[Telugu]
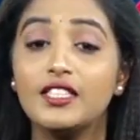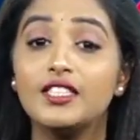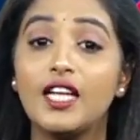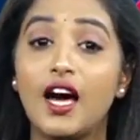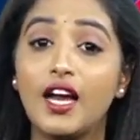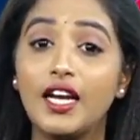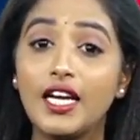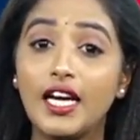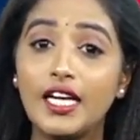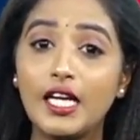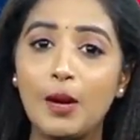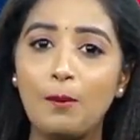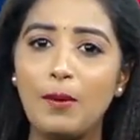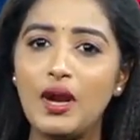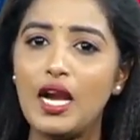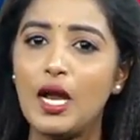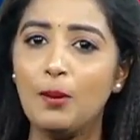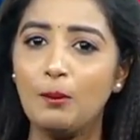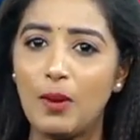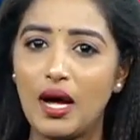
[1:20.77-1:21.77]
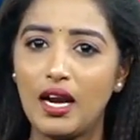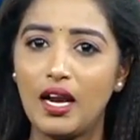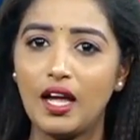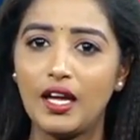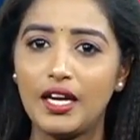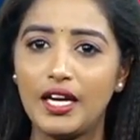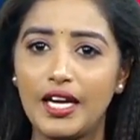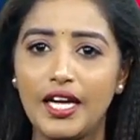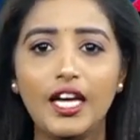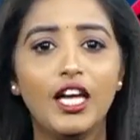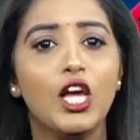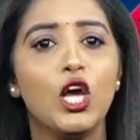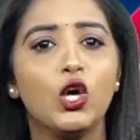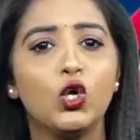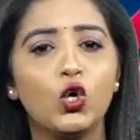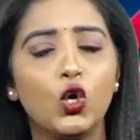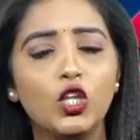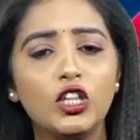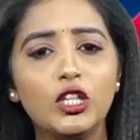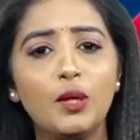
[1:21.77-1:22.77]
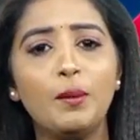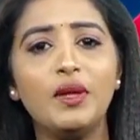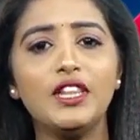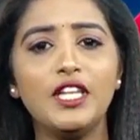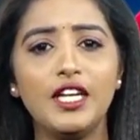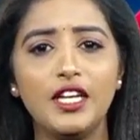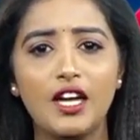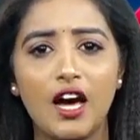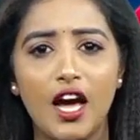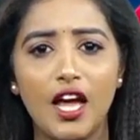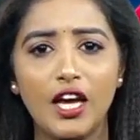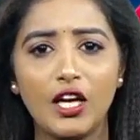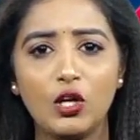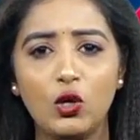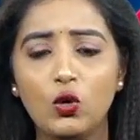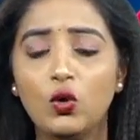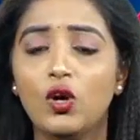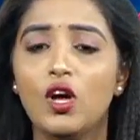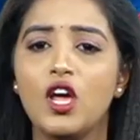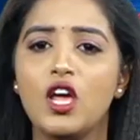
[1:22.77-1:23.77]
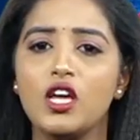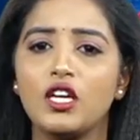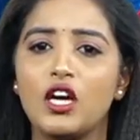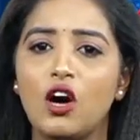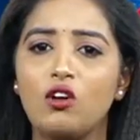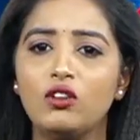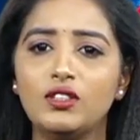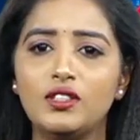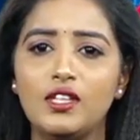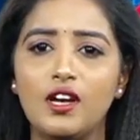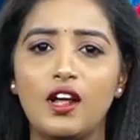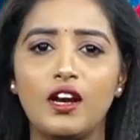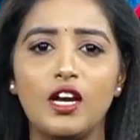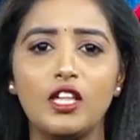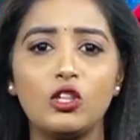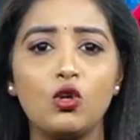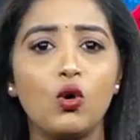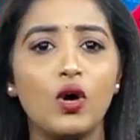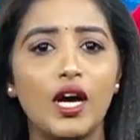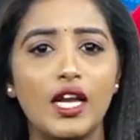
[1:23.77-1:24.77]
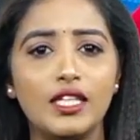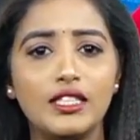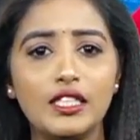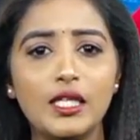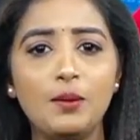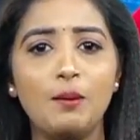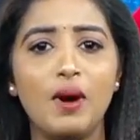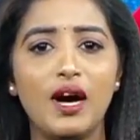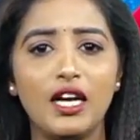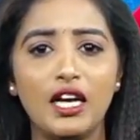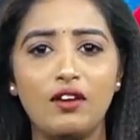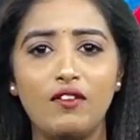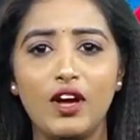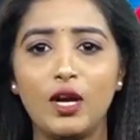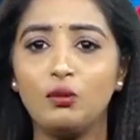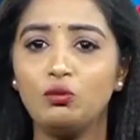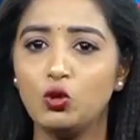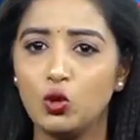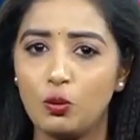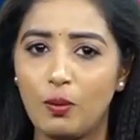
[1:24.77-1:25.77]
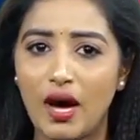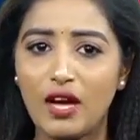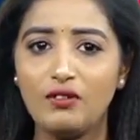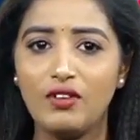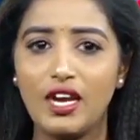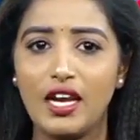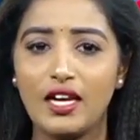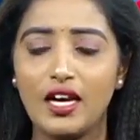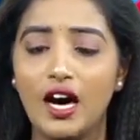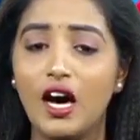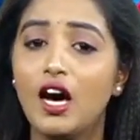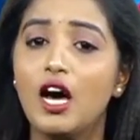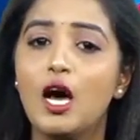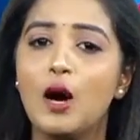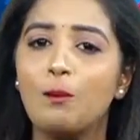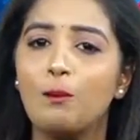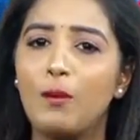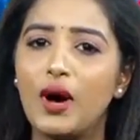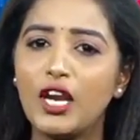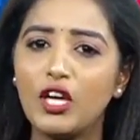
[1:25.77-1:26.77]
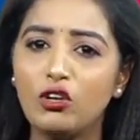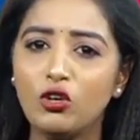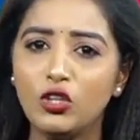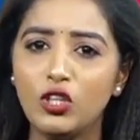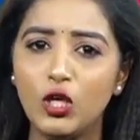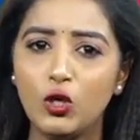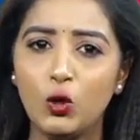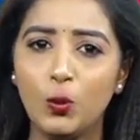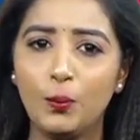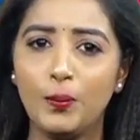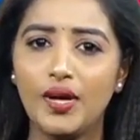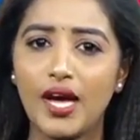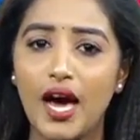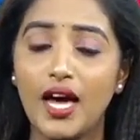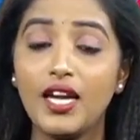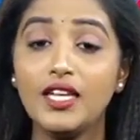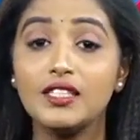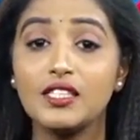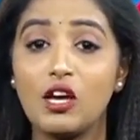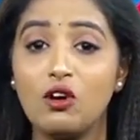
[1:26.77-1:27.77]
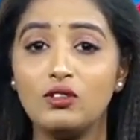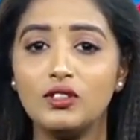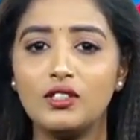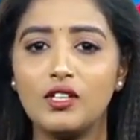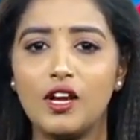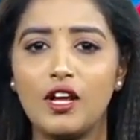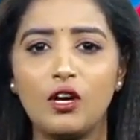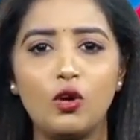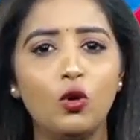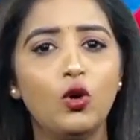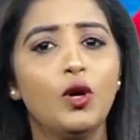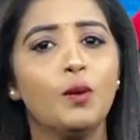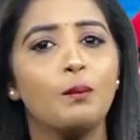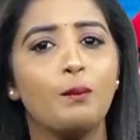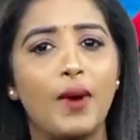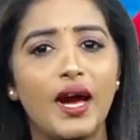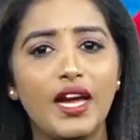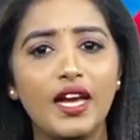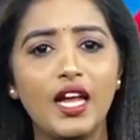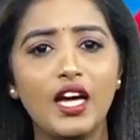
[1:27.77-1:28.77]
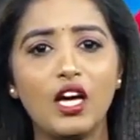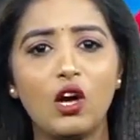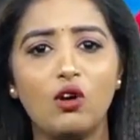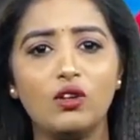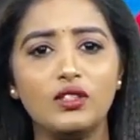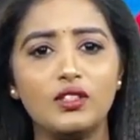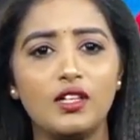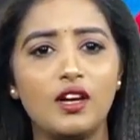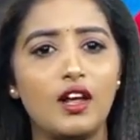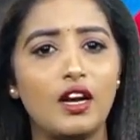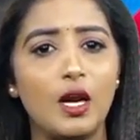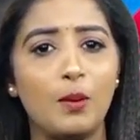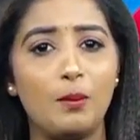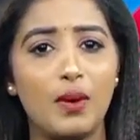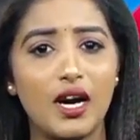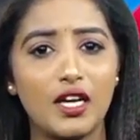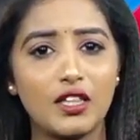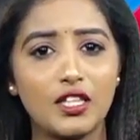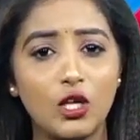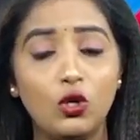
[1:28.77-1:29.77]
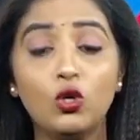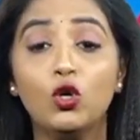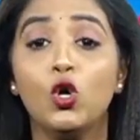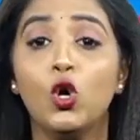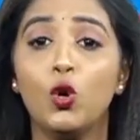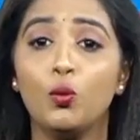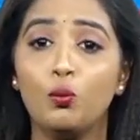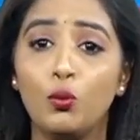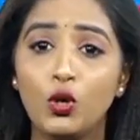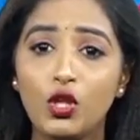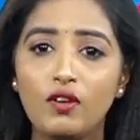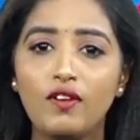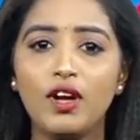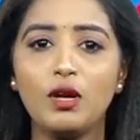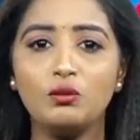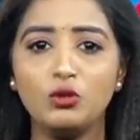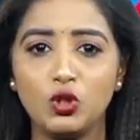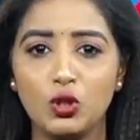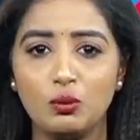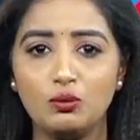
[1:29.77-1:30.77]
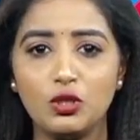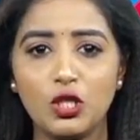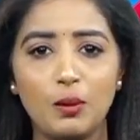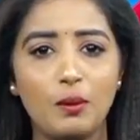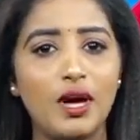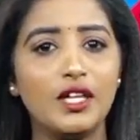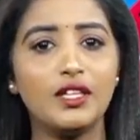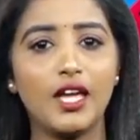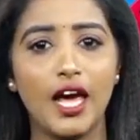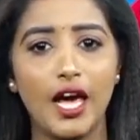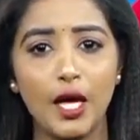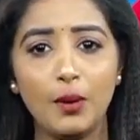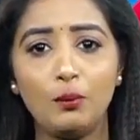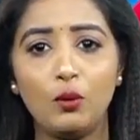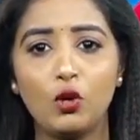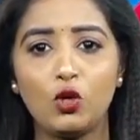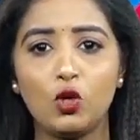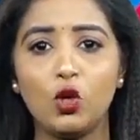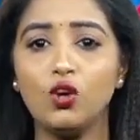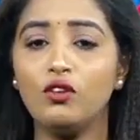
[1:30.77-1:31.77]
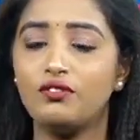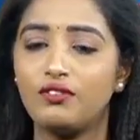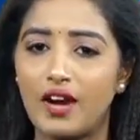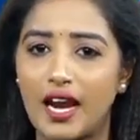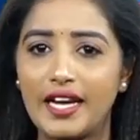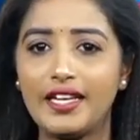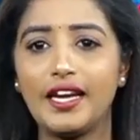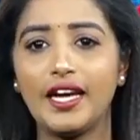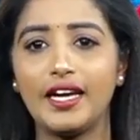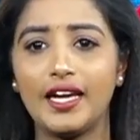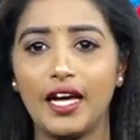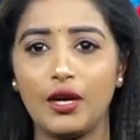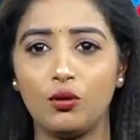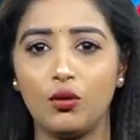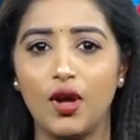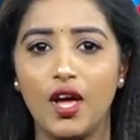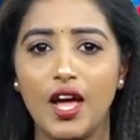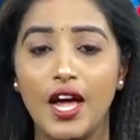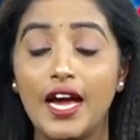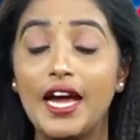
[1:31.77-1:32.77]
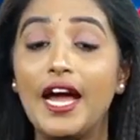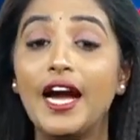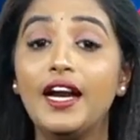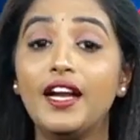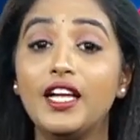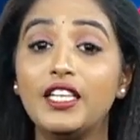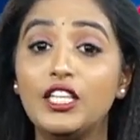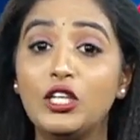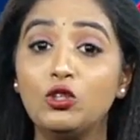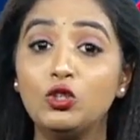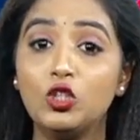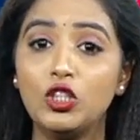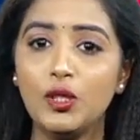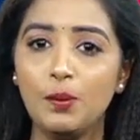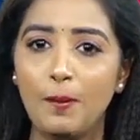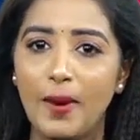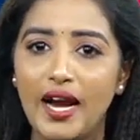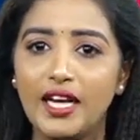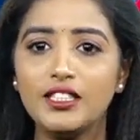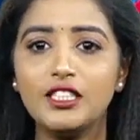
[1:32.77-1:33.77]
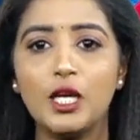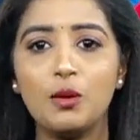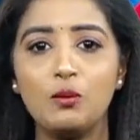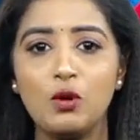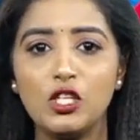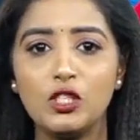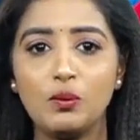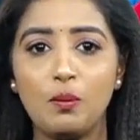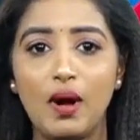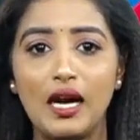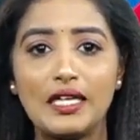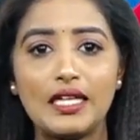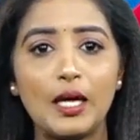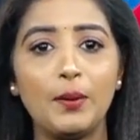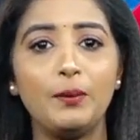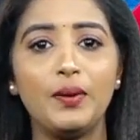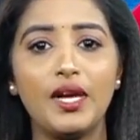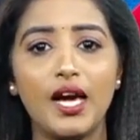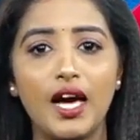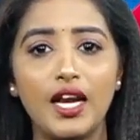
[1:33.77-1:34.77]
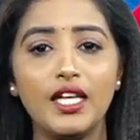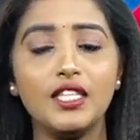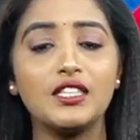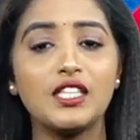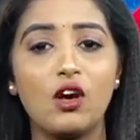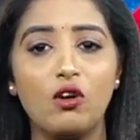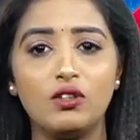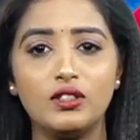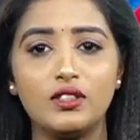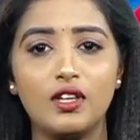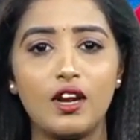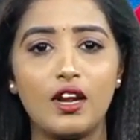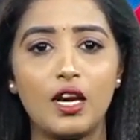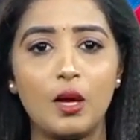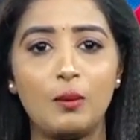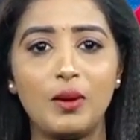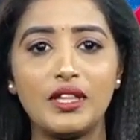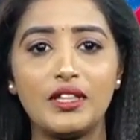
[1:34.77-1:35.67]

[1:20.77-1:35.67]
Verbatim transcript: స్థానిక ఎమ్మెల్యే మల్లారెడ్డి కొంతమంది నాయకులు కౌన్సిలర్లతో కలిసి మంగళవారం దుబాయ్ వెళ్లగా మరికొందరు బీఆర్ఎస్ కౌన్సిలర్లు మహిళా కౌన్సిలర్ల భర్తలు బుధవారం శంషాబాద్ ఎయిర్పోర్ట్లో ఫ్లైట్ ఎక్కారు ఏడాది నుంచి మేడ్చల్ మున్సిపాలిటీ బీఆర్ఎస్ కౌన్సిలర్ల